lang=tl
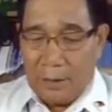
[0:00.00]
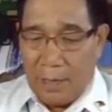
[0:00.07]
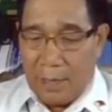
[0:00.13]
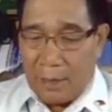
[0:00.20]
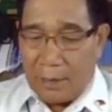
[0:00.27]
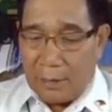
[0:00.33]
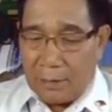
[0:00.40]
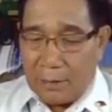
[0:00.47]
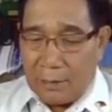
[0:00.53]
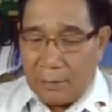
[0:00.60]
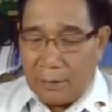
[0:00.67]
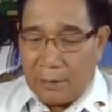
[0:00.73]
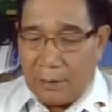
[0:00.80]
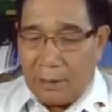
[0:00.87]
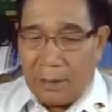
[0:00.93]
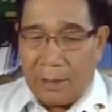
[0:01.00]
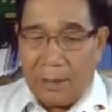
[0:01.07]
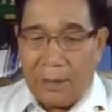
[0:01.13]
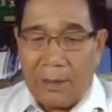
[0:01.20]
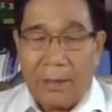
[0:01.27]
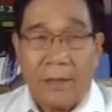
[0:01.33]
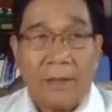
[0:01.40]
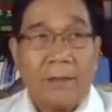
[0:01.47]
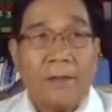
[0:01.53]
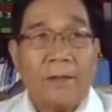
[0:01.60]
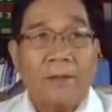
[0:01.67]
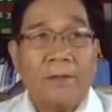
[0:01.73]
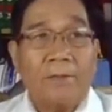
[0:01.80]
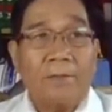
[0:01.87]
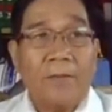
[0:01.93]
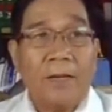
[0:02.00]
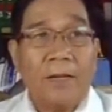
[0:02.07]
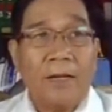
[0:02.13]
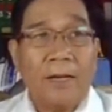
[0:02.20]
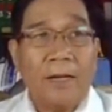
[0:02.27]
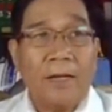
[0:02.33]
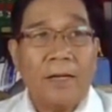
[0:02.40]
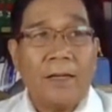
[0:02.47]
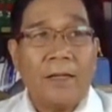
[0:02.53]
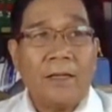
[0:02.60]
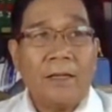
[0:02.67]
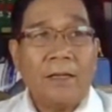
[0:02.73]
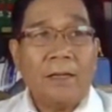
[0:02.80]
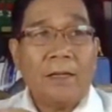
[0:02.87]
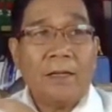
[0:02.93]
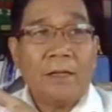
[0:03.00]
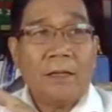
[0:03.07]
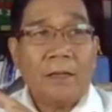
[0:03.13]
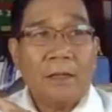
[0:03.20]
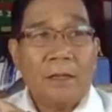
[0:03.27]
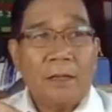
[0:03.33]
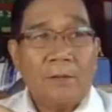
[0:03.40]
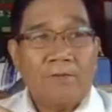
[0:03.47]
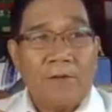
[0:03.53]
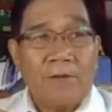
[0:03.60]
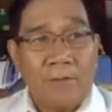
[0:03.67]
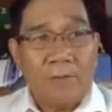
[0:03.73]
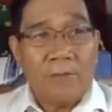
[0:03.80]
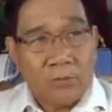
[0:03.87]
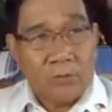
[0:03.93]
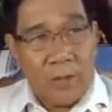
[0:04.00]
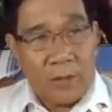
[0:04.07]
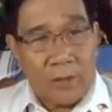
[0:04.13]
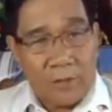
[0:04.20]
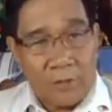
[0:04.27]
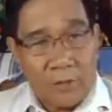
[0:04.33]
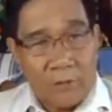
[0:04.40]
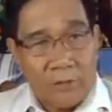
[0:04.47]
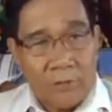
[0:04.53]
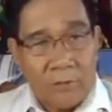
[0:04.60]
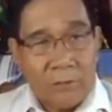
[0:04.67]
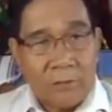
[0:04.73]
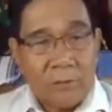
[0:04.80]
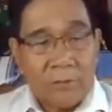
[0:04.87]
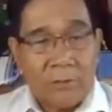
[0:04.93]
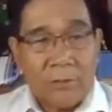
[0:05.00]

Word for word: ng uh, mga farm to market road,